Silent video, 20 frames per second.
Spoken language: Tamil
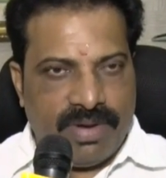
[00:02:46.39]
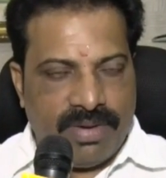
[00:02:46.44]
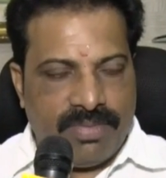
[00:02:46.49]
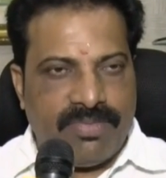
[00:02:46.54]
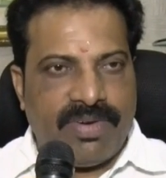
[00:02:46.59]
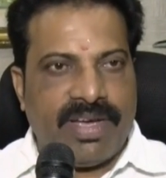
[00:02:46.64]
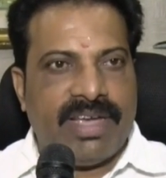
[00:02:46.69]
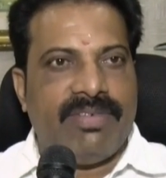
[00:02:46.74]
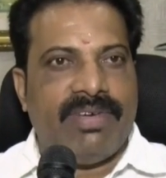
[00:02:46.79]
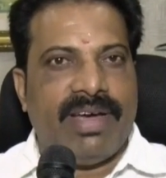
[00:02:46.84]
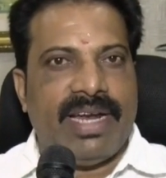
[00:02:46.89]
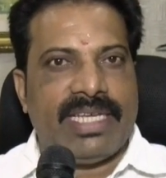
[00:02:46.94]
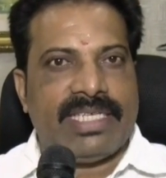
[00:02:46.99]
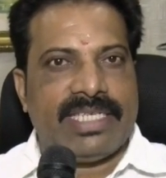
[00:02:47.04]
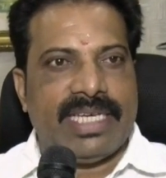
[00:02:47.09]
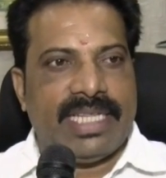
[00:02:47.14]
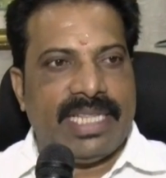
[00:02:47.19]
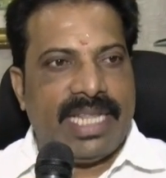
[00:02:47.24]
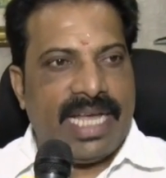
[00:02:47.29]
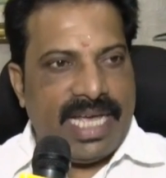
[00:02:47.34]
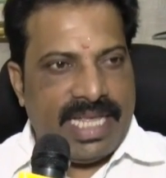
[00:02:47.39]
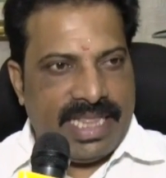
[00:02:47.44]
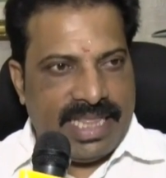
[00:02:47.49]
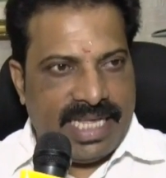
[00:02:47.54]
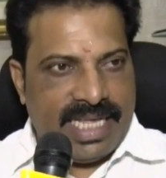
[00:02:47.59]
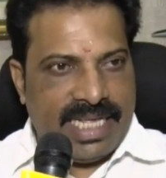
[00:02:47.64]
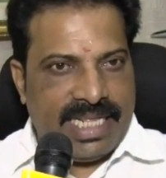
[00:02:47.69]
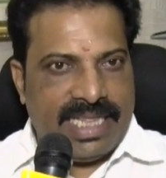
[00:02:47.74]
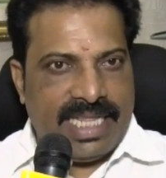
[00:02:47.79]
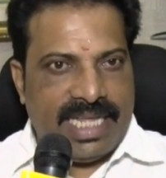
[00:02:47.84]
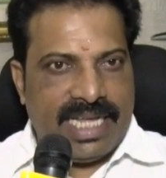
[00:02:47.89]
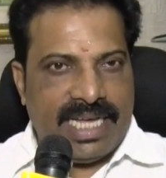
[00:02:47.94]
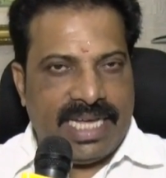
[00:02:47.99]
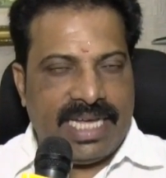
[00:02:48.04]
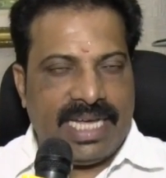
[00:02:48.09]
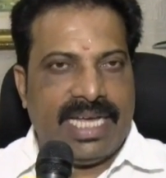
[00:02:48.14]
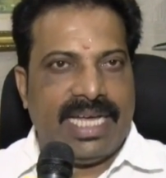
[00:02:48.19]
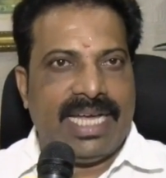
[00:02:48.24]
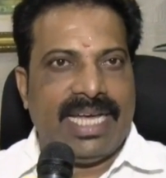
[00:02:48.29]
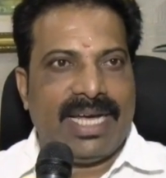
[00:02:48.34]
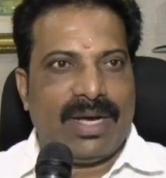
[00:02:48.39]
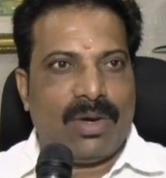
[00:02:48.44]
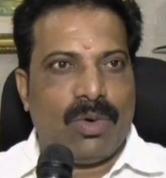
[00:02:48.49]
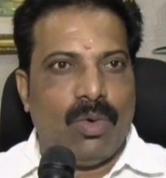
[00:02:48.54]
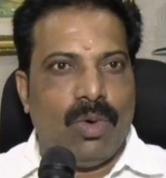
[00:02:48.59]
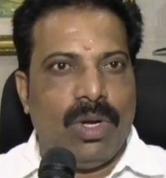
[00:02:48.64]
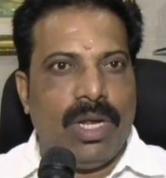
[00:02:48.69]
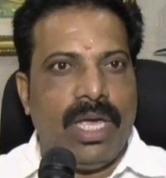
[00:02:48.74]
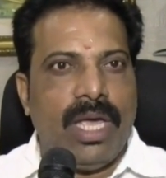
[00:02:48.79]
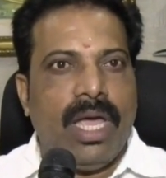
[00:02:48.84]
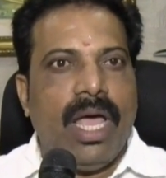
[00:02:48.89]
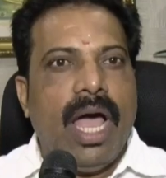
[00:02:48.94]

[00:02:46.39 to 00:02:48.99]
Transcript: ஃபைவ் வேலை செய்தால் இந்த இந்த கூலி